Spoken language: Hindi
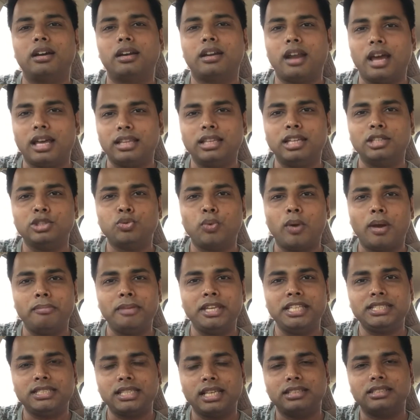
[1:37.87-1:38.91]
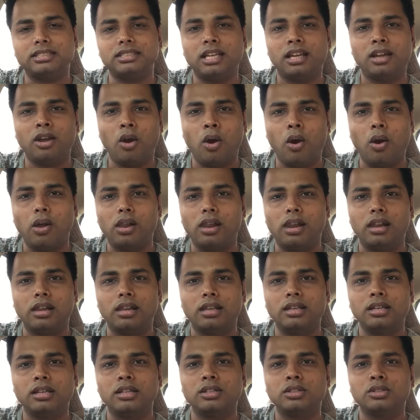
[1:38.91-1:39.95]
राधा स्वामी सत्संग हॉल
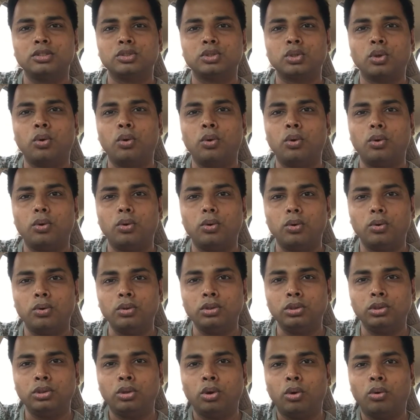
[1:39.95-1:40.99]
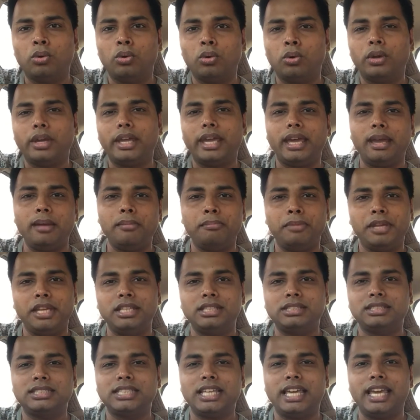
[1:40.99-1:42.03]
सो so, उन दोनों के
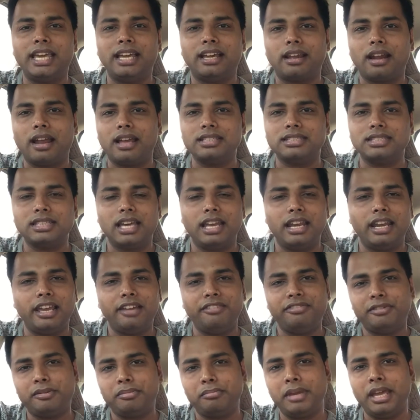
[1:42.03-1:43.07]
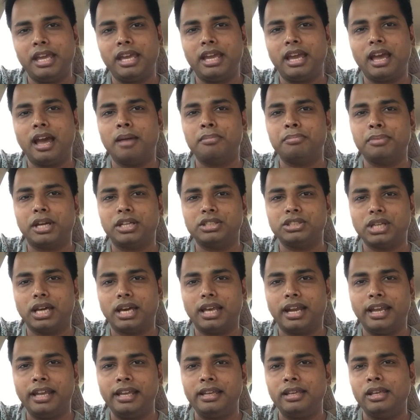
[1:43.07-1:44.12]
बीच से एक रास्ता लेफ्ट में आपका जा
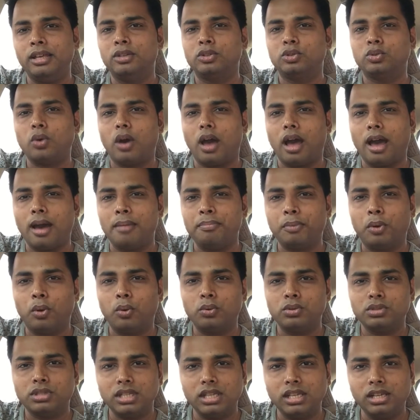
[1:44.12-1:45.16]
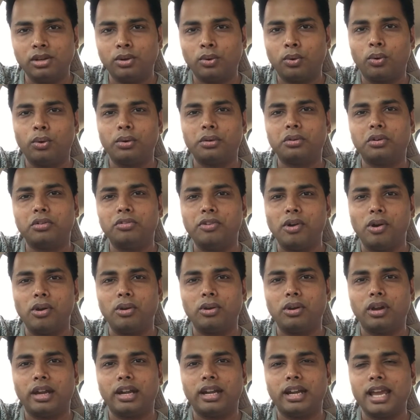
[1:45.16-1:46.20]
रहा है तो आपको उसी रोड को फॉलो
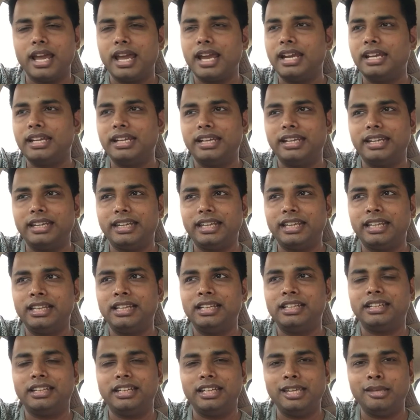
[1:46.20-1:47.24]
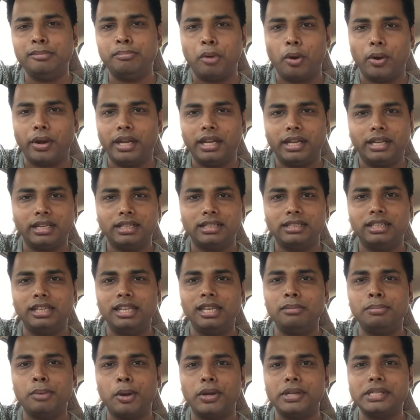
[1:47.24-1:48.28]
करना है टिल टी पॉइंट
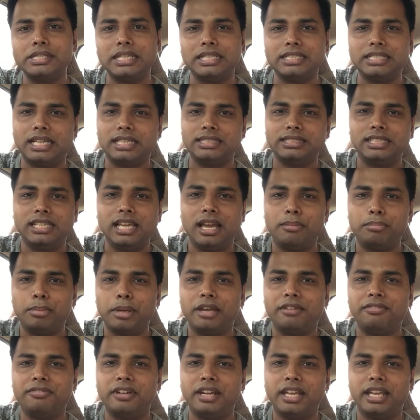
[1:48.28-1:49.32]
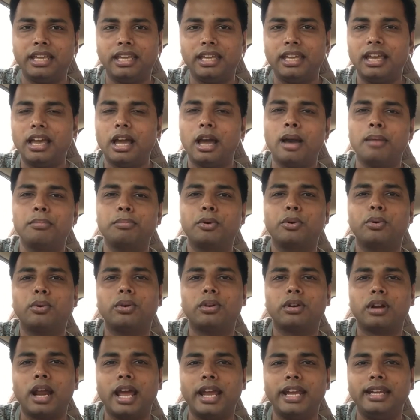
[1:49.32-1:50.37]
टी पॉइंट से जैसे ही आप लेफ्ट लेंगे आपको
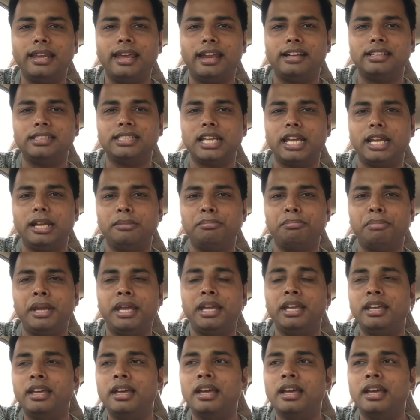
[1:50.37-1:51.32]
राइट हैंड साइड पे